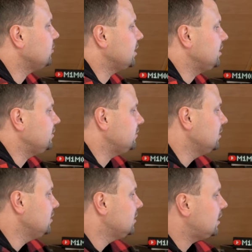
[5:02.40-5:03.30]
oder eine
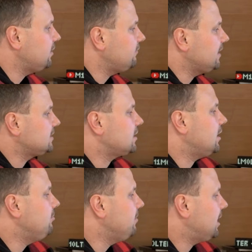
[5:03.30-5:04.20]
eine weitere
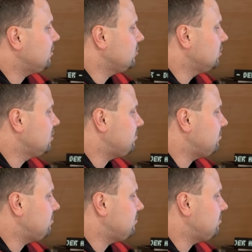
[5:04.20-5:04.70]
Anmerkung,